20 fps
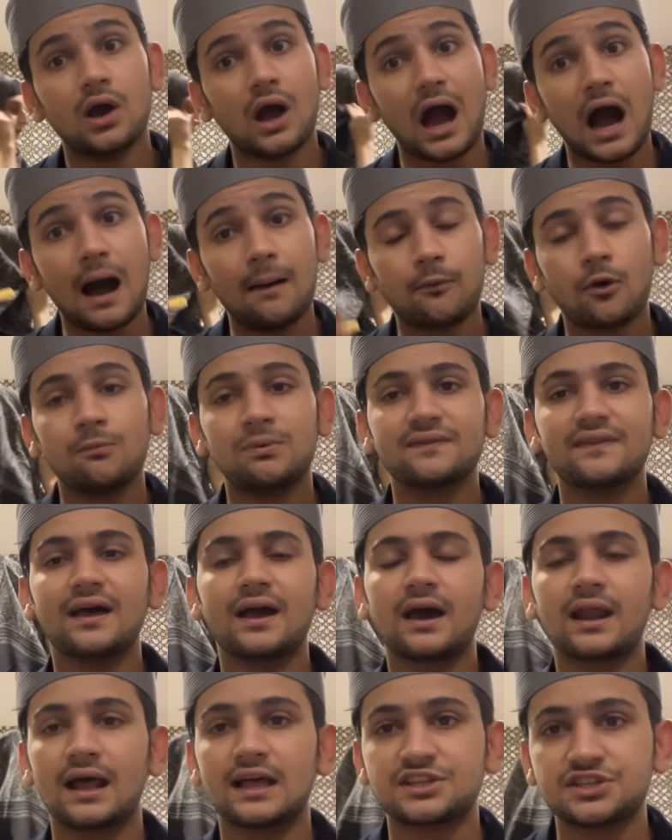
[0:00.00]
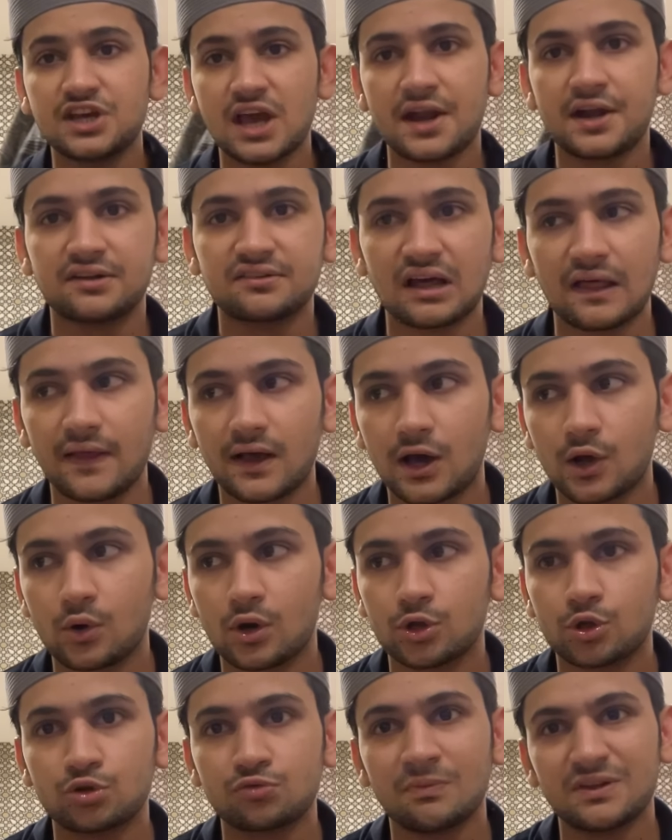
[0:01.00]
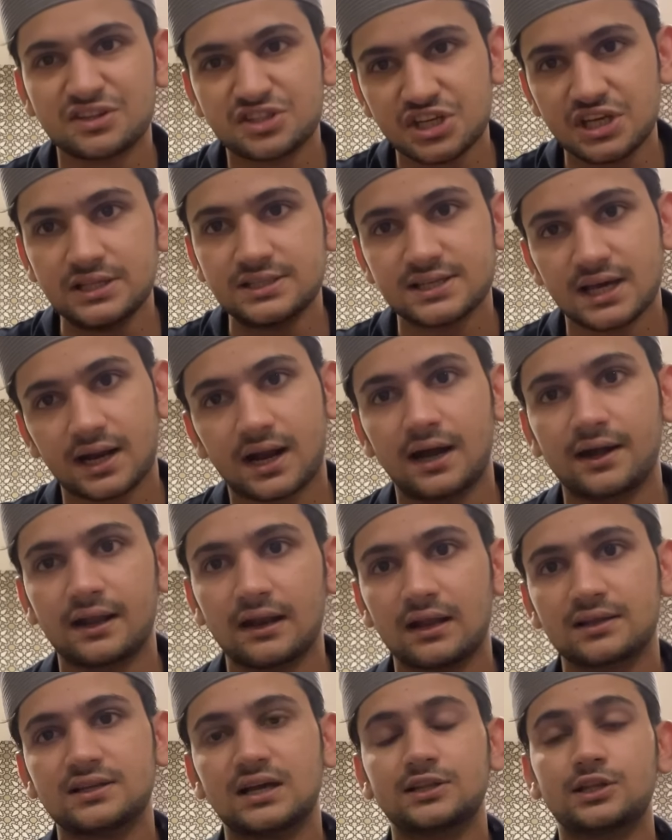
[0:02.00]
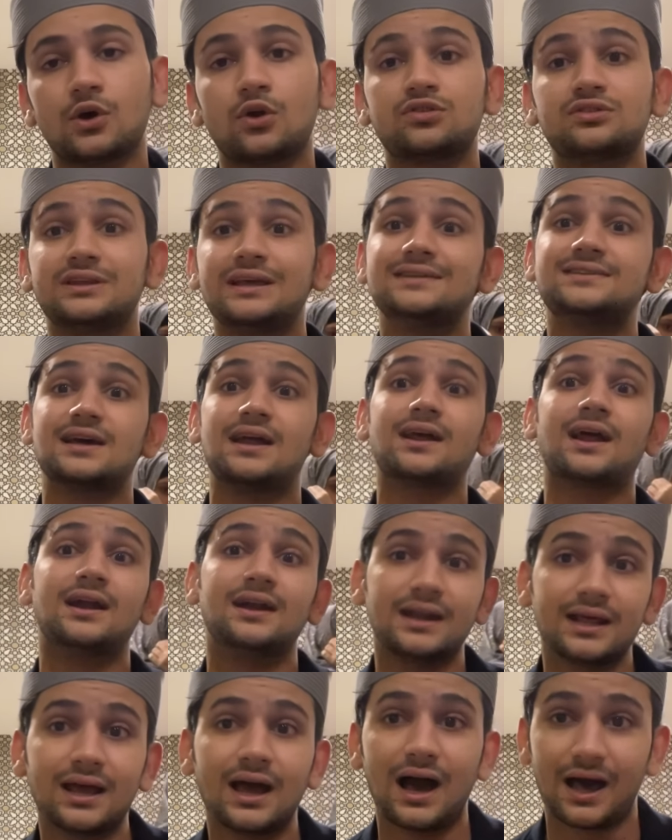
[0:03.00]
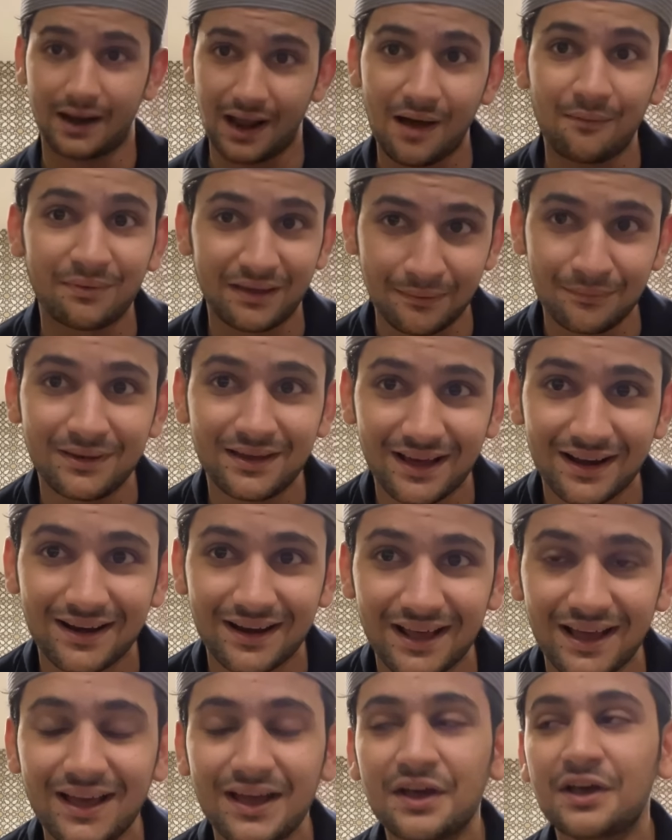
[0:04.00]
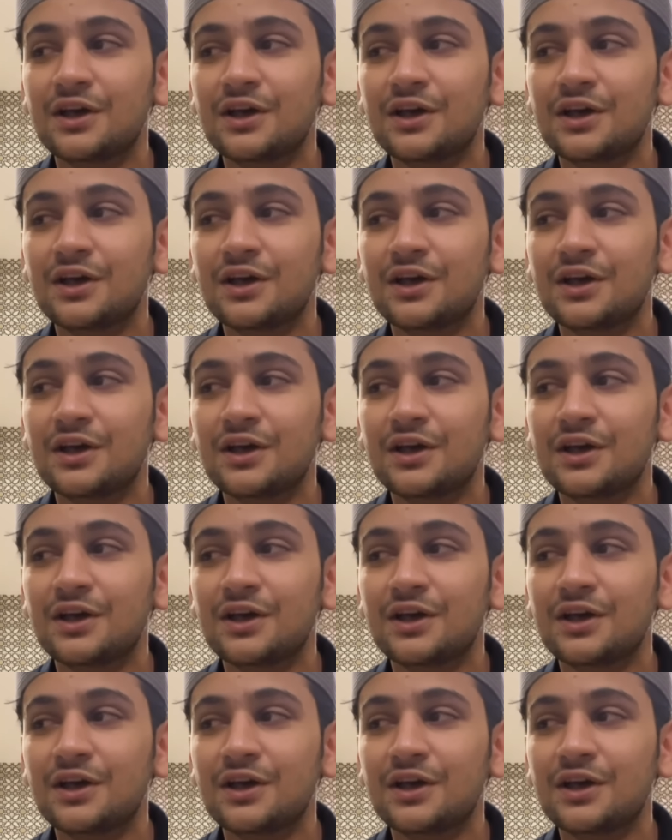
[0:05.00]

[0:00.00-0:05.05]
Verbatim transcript: आपको पता है अगर अच्छी एडिट ज़्यादा करो ना तो उसमें तीन चार घंटे लग जाते हैं और तीन चार घंटे आराम के भी करने